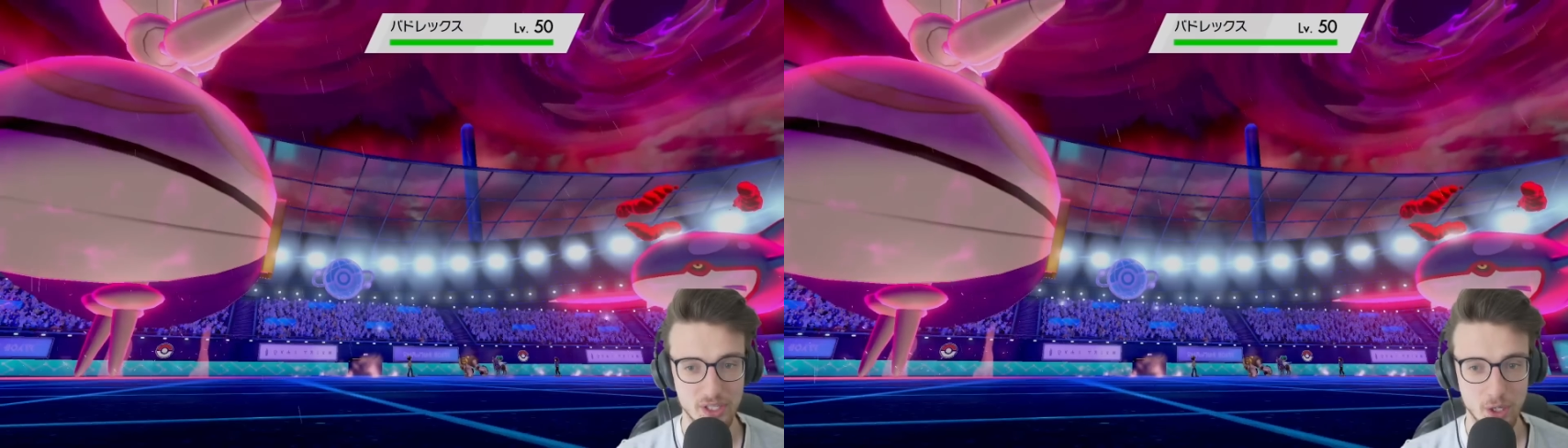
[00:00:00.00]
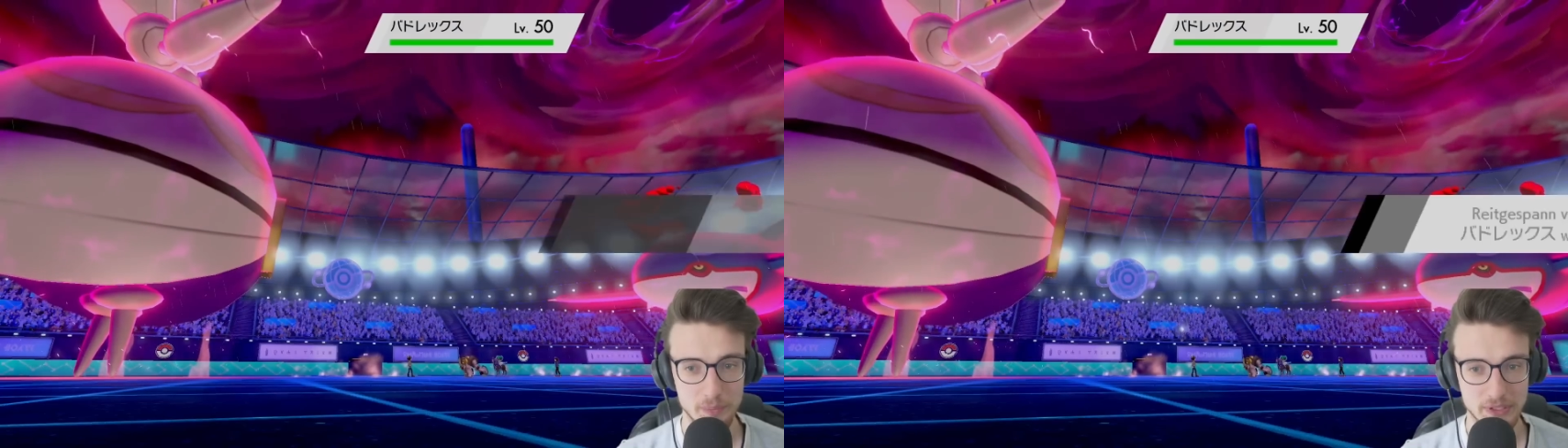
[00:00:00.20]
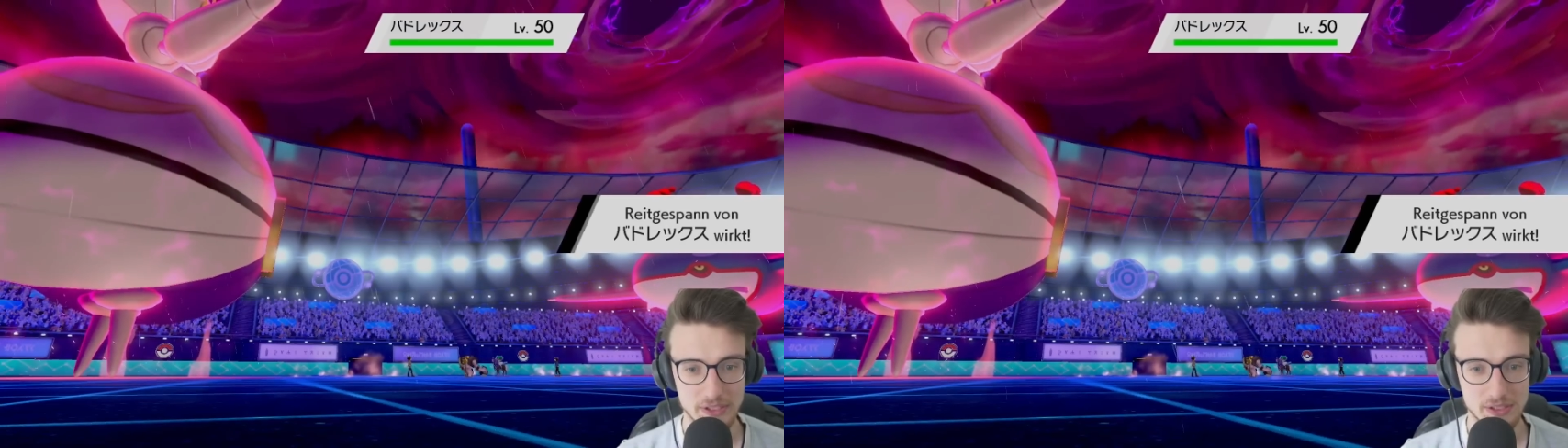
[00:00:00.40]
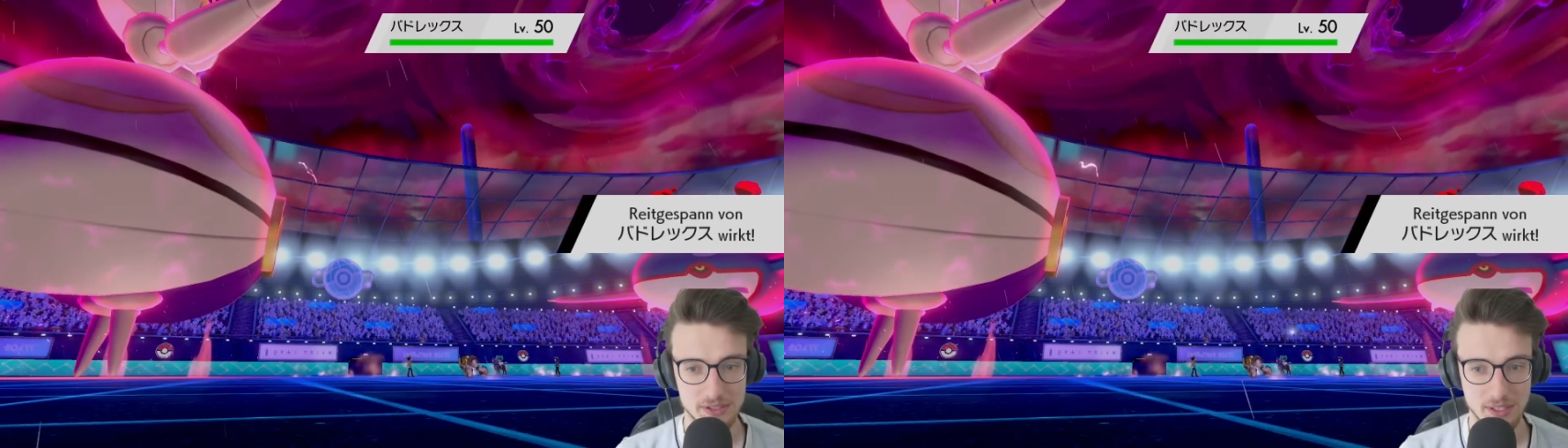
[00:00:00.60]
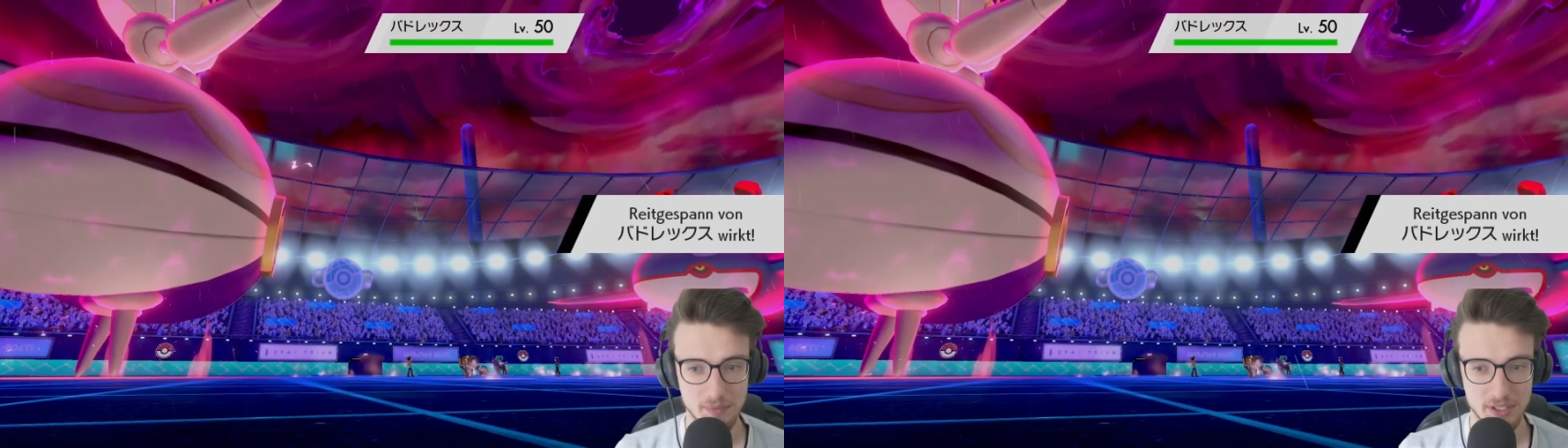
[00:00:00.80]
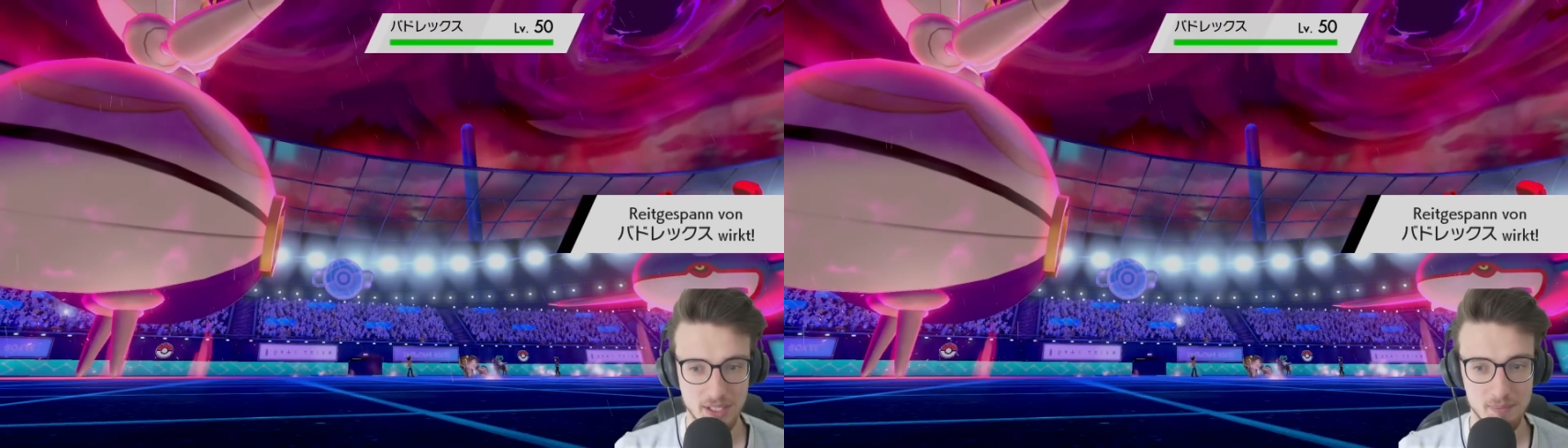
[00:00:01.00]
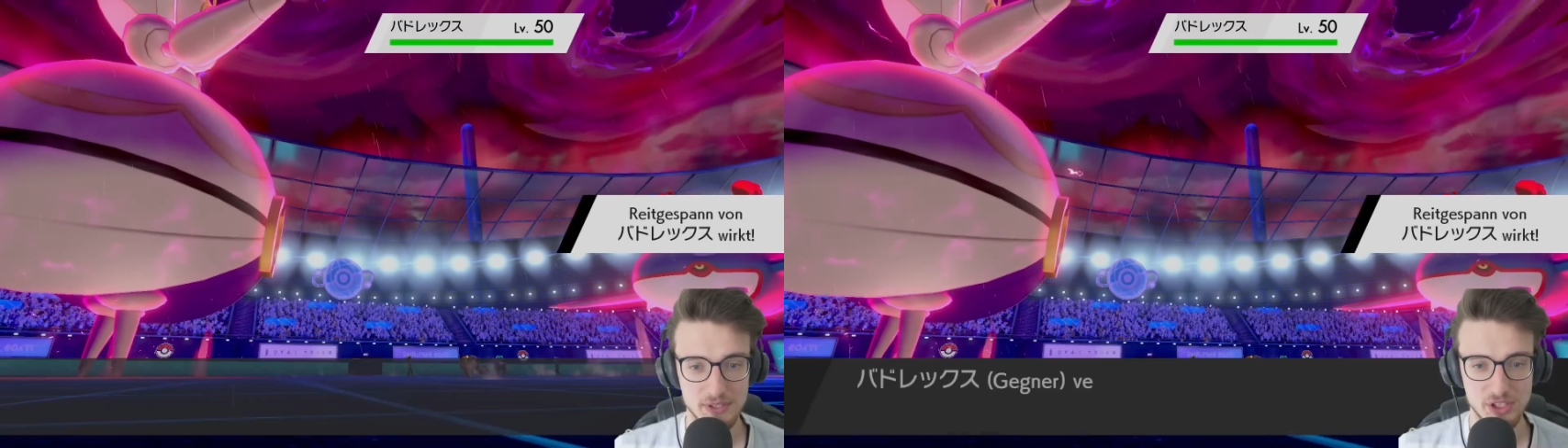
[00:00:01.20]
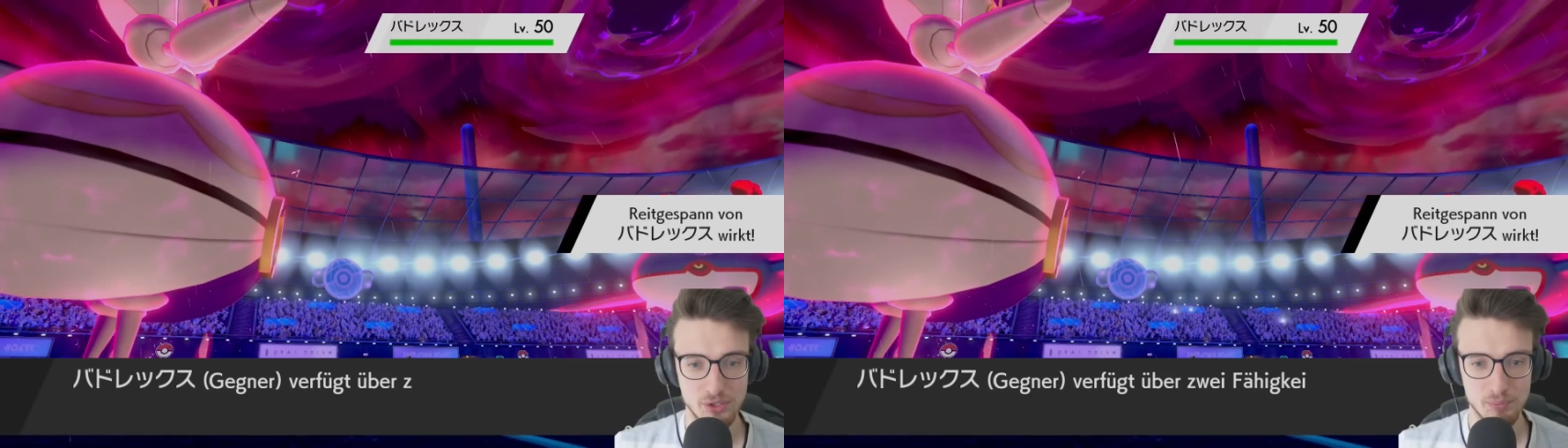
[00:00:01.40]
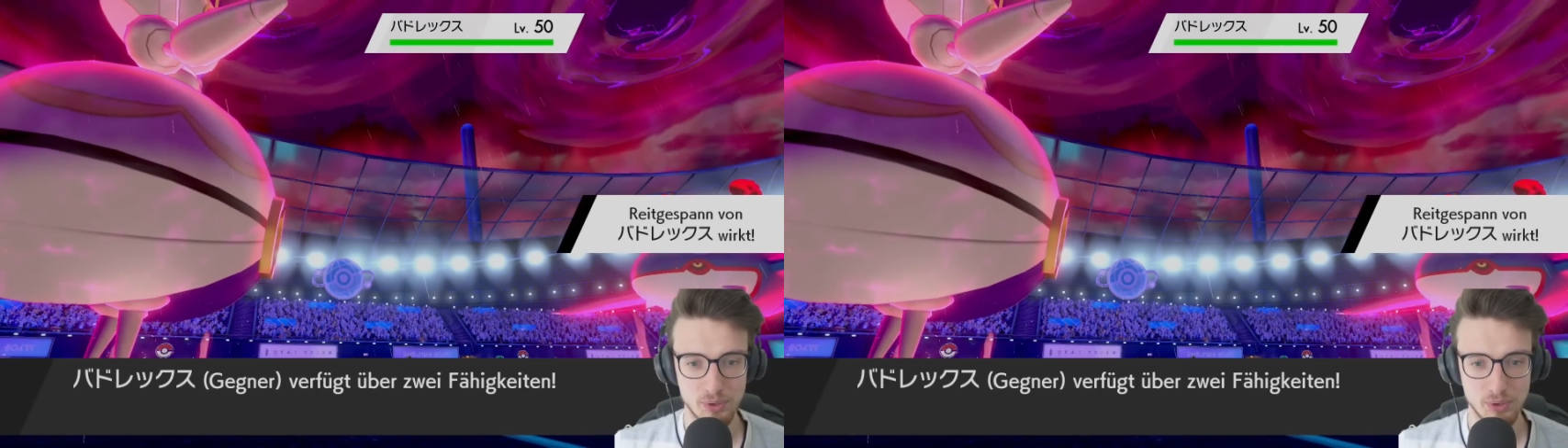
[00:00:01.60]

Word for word: erlaubt ist. Ich denke mal, in Karmesin und